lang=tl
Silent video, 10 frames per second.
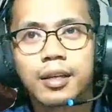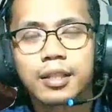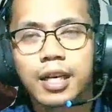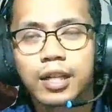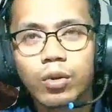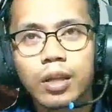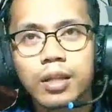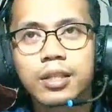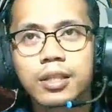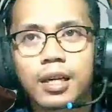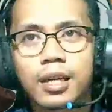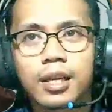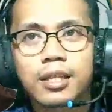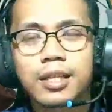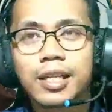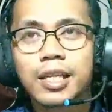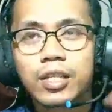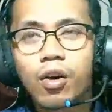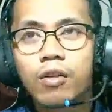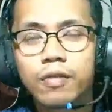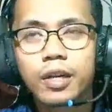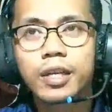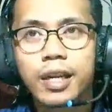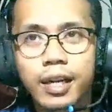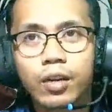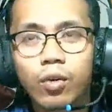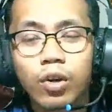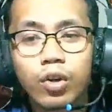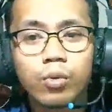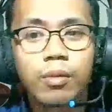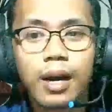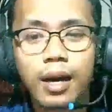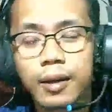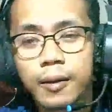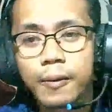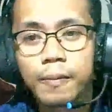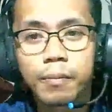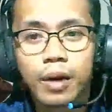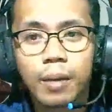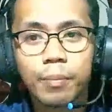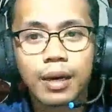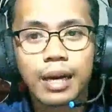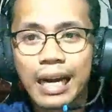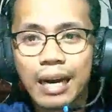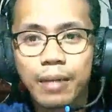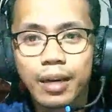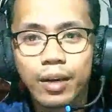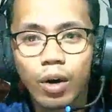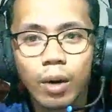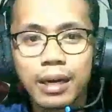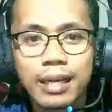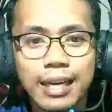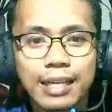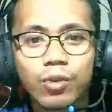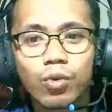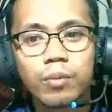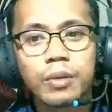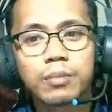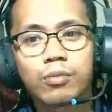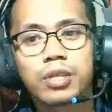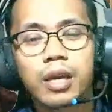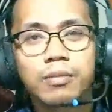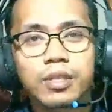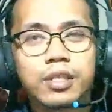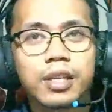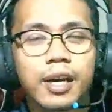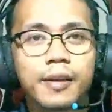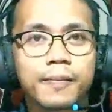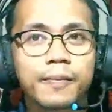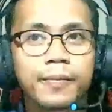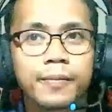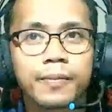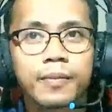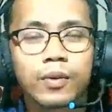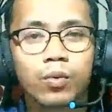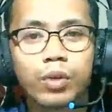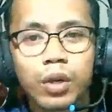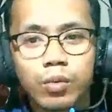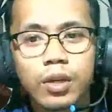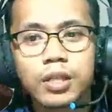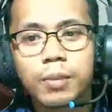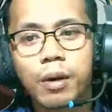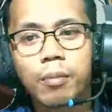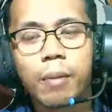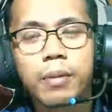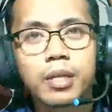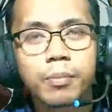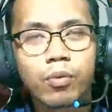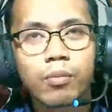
kasi katulad ni Sister Daisy, na-discover niya rin kung ano yung mga mga pagkakamali o kamalian doon mismo sa MCGI. Unang-una sa pagbabasa po